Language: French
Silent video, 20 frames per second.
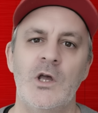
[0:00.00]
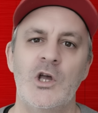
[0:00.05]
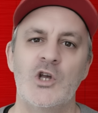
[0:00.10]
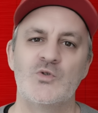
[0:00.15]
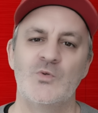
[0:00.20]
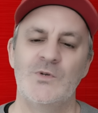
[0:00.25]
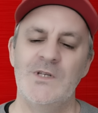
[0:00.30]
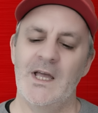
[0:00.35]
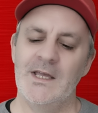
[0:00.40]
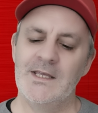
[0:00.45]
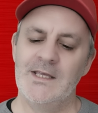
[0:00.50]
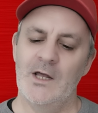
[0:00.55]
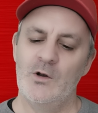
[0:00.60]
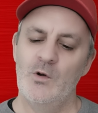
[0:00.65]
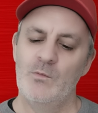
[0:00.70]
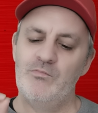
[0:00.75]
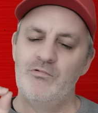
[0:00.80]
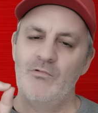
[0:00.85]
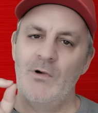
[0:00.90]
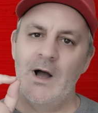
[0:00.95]
Je veux dire, il y a
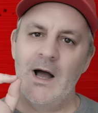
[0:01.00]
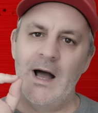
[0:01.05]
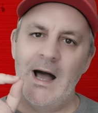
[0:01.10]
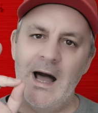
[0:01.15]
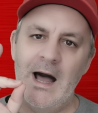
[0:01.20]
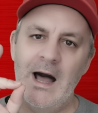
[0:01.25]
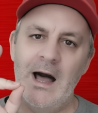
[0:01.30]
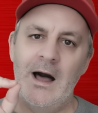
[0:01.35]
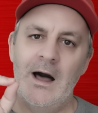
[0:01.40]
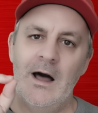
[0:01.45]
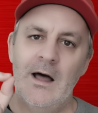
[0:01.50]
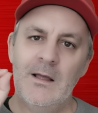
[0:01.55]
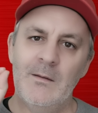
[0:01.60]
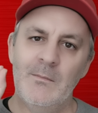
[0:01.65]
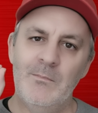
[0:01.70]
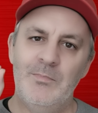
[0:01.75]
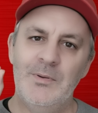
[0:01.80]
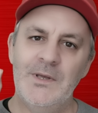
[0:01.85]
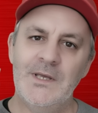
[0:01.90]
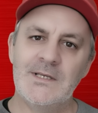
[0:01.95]
le point A,
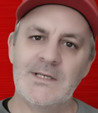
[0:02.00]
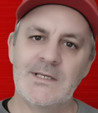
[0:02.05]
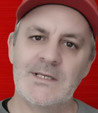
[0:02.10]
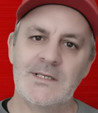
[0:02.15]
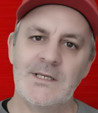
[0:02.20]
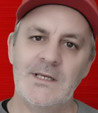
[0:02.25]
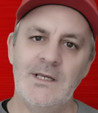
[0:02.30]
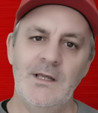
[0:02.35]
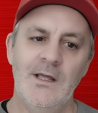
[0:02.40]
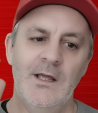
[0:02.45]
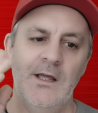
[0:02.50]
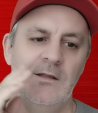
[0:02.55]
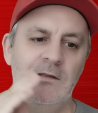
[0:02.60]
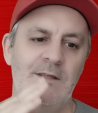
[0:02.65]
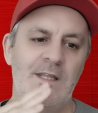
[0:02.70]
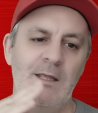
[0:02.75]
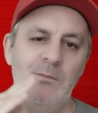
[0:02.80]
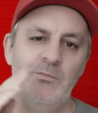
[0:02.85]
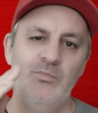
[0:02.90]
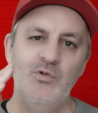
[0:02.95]
B, C,
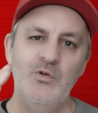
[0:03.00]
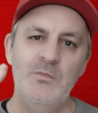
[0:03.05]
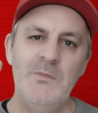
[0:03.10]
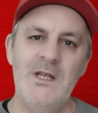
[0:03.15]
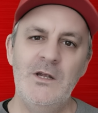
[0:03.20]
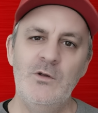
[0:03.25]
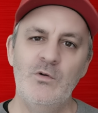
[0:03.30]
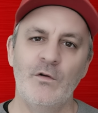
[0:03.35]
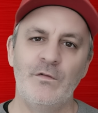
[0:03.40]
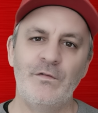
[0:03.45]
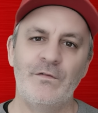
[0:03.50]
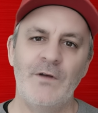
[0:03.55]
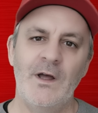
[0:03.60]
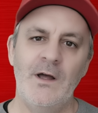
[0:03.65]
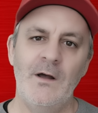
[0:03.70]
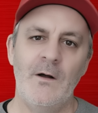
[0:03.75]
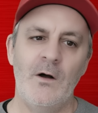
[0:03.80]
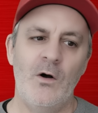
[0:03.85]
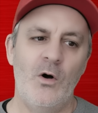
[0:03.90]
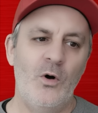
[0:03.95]
début, milieu,
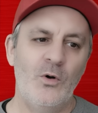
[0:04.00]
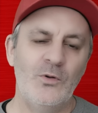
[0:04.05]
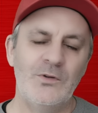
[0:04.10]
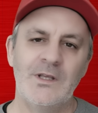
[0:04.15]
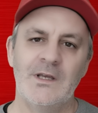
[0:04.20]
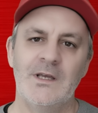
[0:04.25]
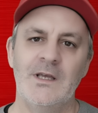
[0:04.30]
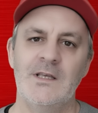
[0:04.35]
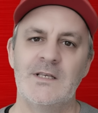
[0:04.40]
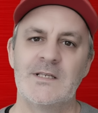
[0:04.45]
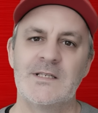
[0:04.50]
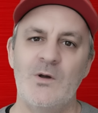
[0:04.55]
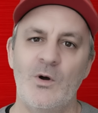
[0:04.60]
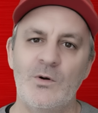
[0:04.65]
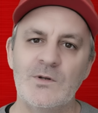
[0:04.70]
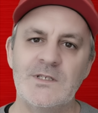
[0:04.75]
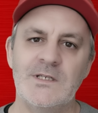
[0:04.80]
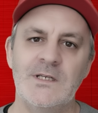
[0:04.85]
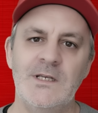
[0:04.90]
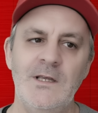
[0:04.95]
fin, entrée,
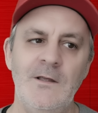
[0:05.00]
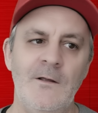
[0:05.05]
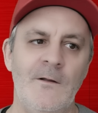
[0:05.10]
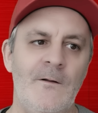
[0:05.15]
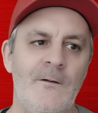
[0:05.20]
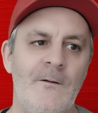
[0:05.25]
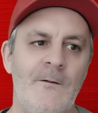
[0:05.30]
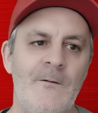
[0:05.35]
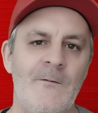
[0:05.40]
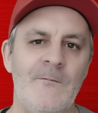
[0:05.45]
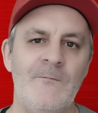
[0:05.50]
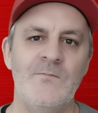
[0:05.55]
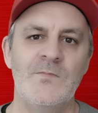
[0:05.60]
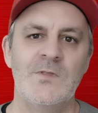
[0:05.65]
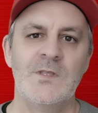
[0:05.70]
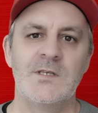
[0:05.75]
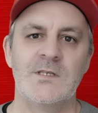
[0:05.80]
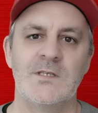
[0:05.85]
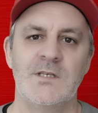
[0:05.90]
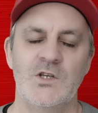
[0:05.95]
sortie.
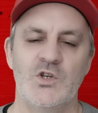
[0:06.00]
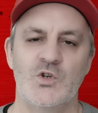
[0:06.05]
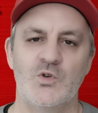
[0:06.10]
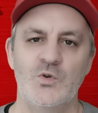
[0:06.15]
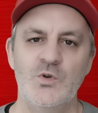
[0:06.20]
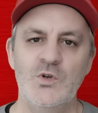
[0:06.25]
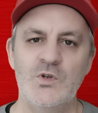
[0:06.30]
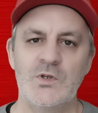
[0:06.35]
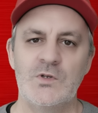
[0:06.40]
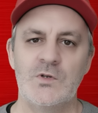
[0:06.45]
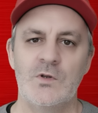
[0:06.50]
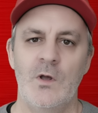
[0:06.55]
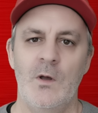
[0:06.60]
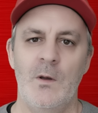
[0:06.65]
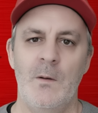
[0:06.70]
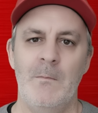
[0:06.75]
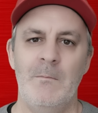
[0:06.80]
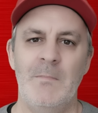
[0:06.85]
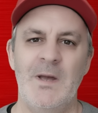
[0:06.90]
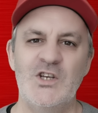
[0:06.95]
C'est juste
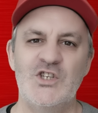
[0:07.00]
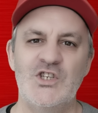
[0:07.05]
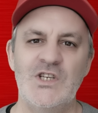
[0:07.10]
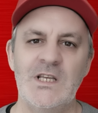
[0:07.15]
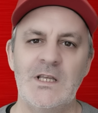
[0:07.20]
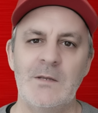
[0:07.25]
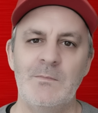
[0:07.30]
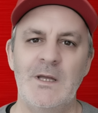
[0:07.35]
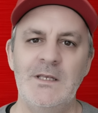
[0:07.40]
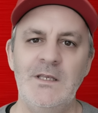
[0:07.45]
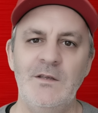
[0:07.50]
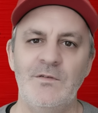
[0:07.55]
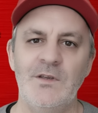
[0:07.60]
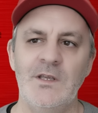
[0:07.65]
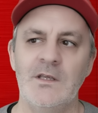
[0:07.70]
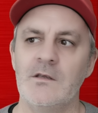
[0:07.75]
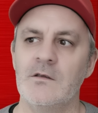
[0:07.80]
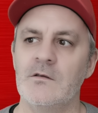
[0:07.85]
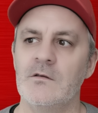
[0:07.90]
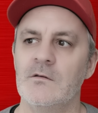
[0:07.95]
magique,
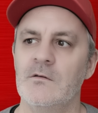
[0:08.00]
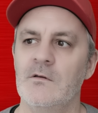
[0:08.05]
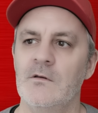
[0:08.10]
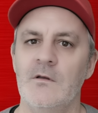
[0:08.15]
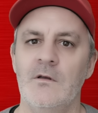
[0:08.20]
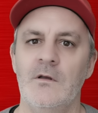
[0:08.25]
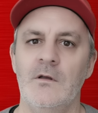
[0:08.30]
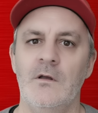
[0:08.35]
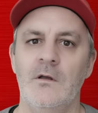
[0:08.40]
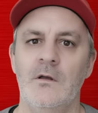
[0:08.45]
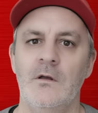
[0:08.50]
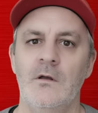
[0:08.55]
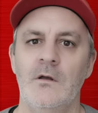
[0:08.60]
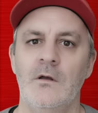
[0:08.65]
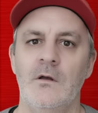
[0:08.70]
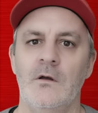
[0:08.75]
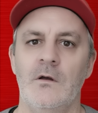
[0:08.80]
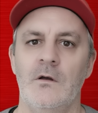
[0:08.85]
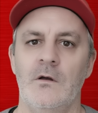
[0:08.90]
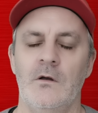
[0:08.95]
magnifique.
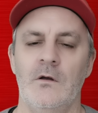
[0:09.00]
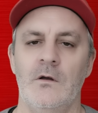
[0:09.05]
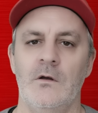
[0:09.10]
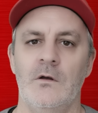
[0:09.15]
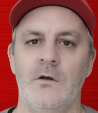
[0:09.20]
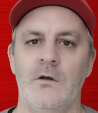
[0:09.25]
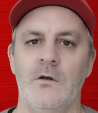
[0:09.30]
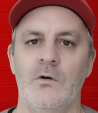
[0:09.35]
Euh,